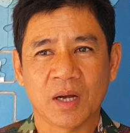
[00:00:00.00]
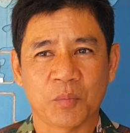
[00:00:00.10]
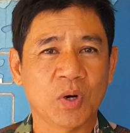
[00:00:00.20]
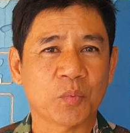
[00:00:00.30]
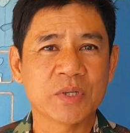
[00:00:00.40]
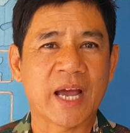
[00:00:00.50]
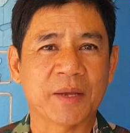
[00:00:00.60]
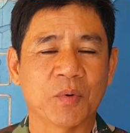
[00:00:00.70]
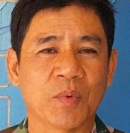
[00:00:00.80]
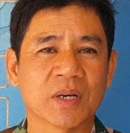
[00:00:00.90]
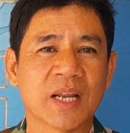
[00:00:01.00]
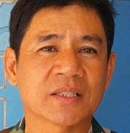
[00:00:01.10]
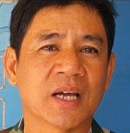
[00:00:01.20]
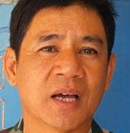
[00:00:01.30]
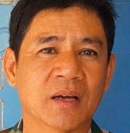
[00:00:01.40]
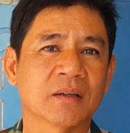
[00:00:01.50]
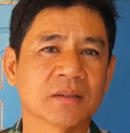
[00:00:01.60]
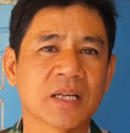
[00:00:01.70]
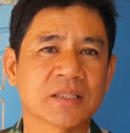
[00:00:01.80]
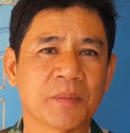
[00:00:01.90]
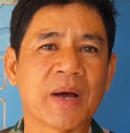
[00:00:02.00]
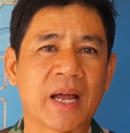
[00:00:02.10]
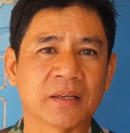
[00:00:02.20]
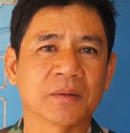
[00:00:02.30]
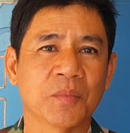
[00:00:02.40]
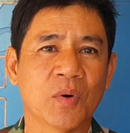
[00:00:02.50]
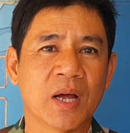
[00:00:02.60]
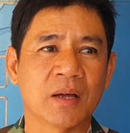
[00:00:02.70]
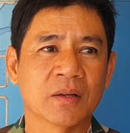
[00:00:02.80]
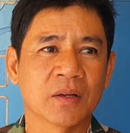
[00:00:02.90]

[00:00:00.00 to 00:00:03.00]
ผู้หลักผู้ใหญ่ผมว่าน่าจะน่าจะผ่าน เพราะว่า